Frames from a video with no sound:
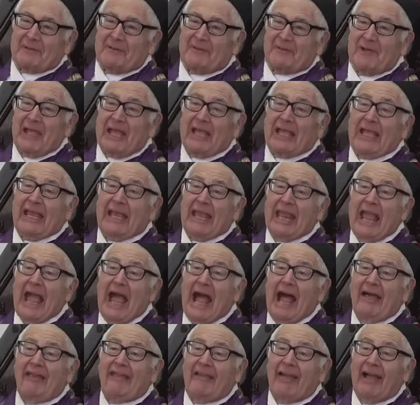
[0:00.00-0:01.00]
fue
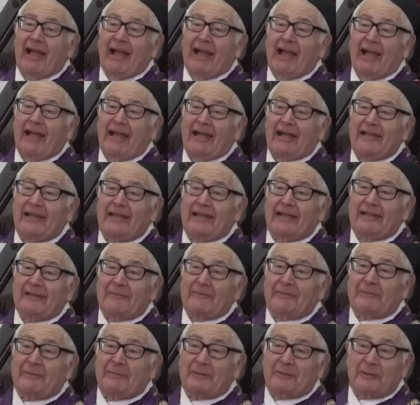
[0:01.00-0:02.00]
creada
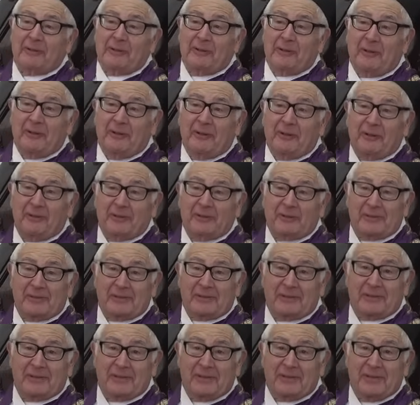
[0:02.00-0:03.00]
por
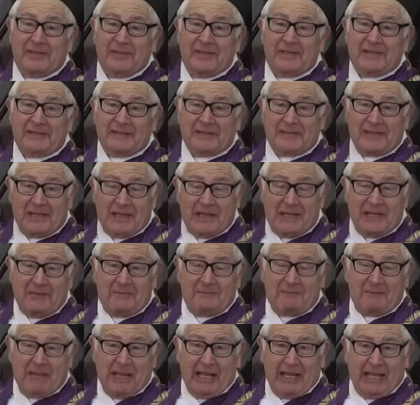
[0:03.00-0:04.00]
Dios
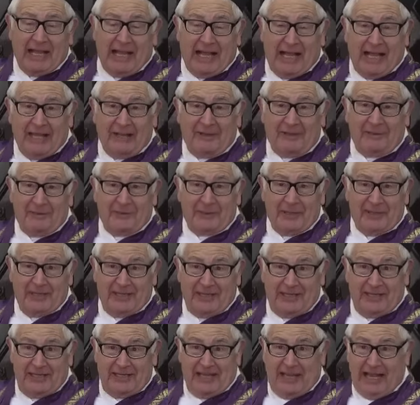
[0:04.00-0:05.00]
sin pecado
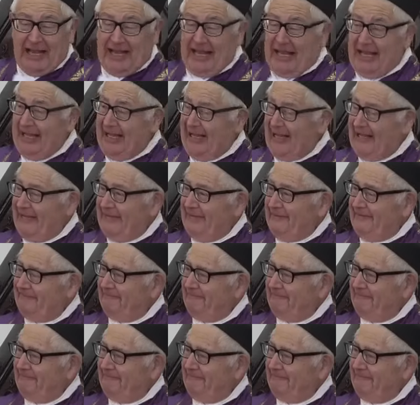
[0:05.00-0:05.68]
original.